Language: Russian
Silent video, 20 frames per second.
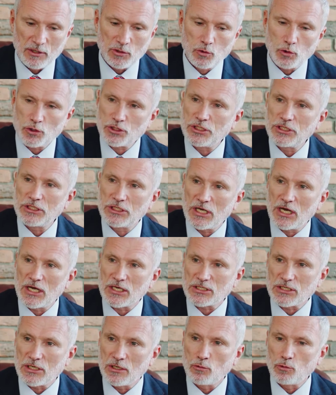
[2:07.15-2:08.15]
Точно
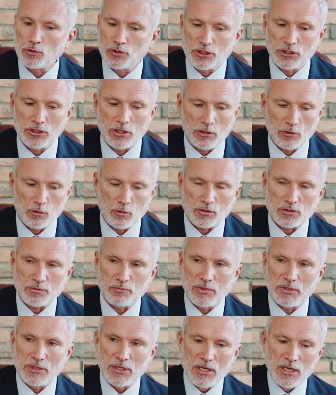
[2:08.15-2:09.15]
так же учитель должен
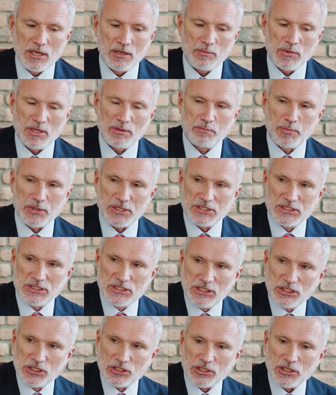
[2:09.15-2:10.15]
быть, иметь
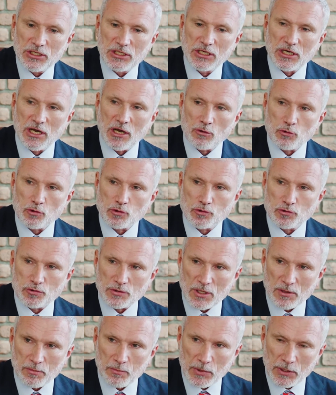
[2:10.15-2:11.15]
престиж и хорошую
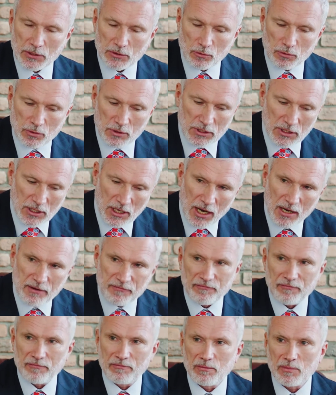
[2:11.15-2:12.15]
зарплату,
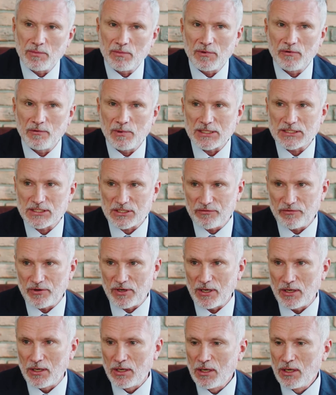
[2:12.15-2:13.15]
как в
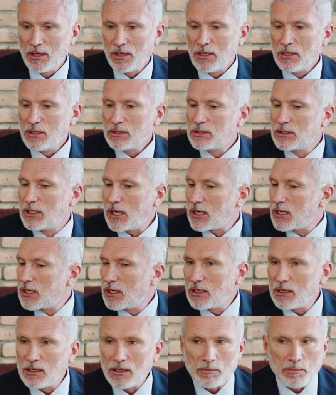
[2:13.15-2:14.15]
Москве, так
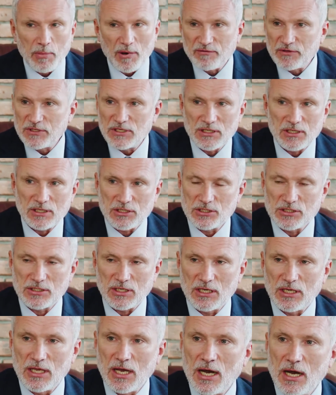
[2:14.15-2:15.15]
и по всей нашей
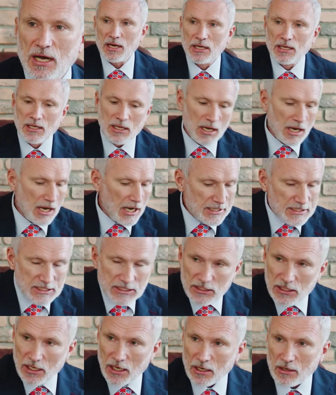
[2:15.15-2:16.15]
стране.
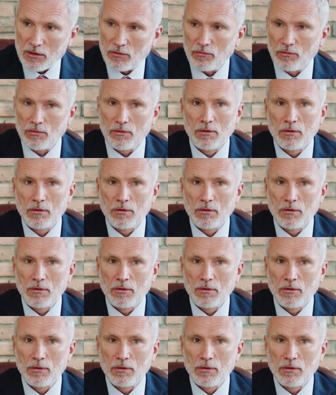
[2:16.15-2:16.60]
Одинаково.